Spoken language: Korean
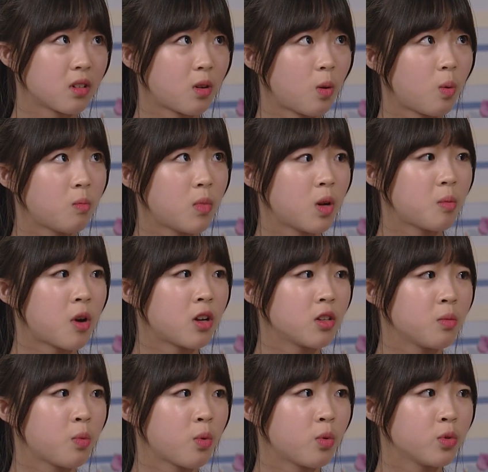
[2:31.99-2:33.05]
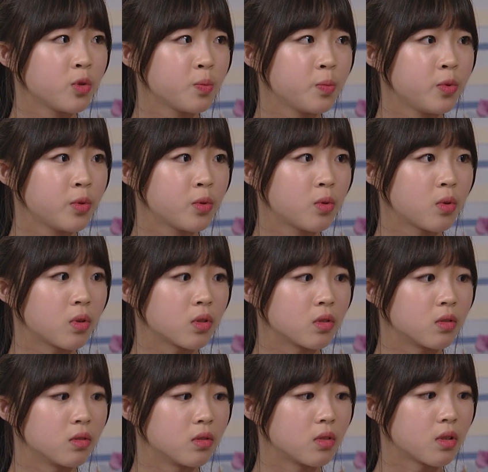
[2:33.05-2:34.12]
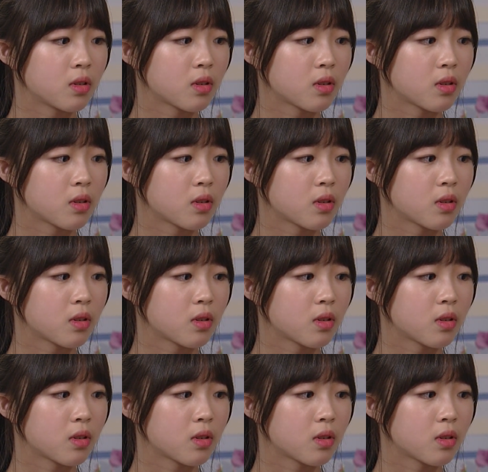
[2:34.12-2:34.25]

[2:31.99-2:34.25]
엄마 많이 보고 싶을 것 같은데.